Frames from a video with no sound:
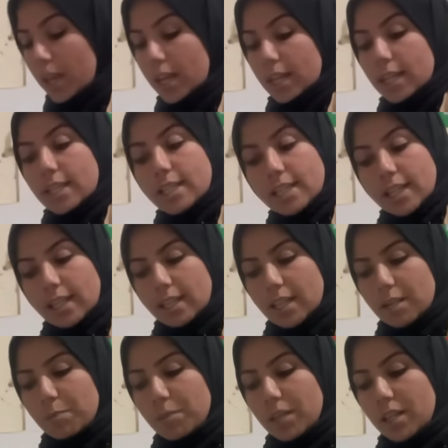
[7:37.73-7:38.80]

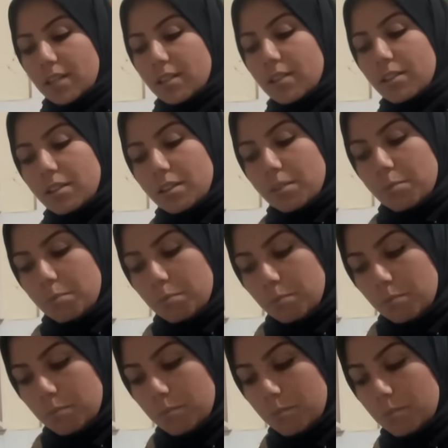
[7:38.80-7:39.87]
İzleyenlerimden,
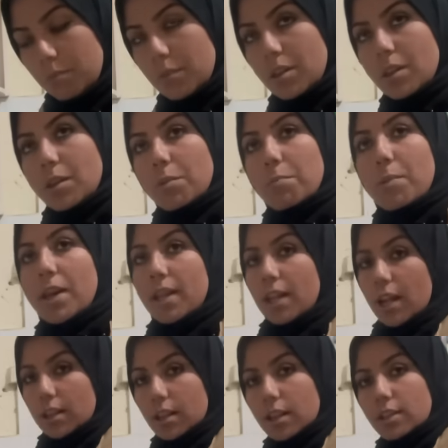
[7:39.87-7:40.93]
e, beğeni
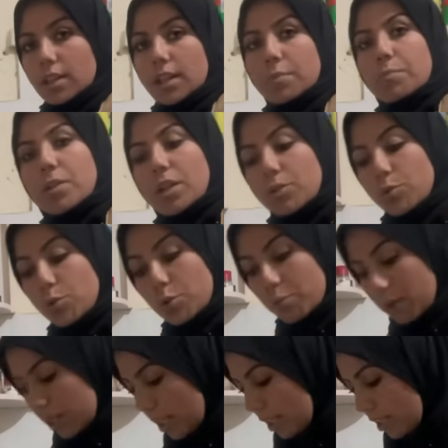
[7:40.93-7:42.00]
atanlarımdan, yorum
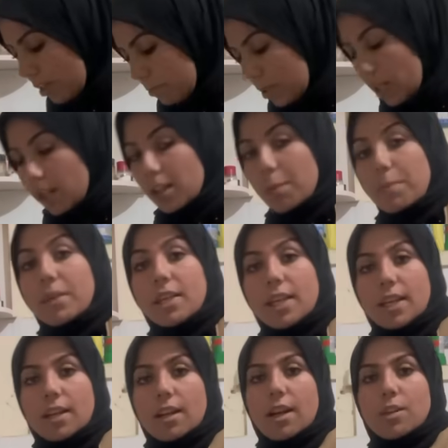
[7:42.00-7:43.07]
atanlarımdan Allah bir
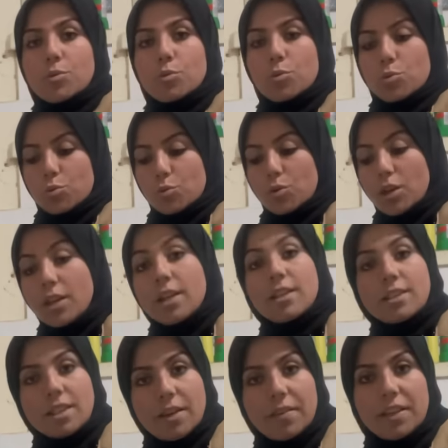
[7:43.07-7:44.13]
kere razı olsun.
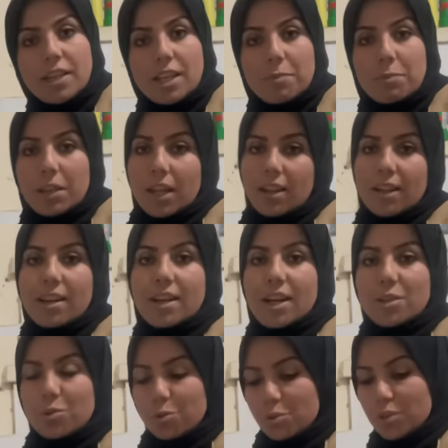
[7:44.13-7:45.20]
Sevenlerden Allah
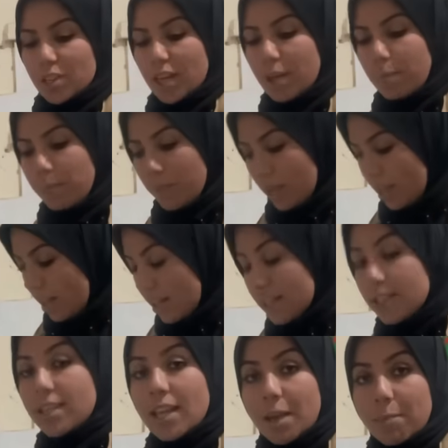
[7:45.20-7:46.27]
razı olsun diye.
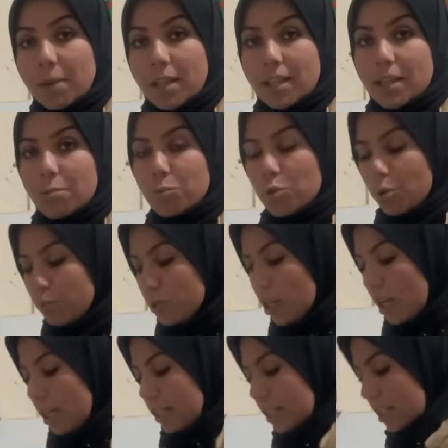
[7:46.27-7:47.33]
Sevmeyenler çokmuş
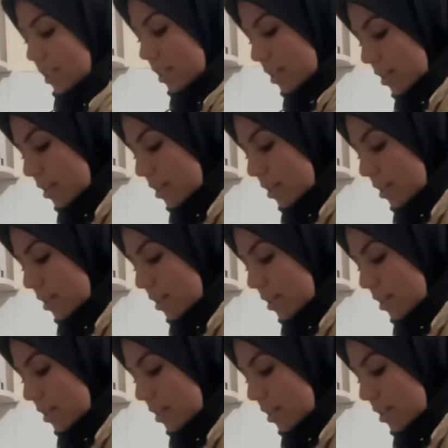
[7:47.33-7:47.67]
arkadaşlar.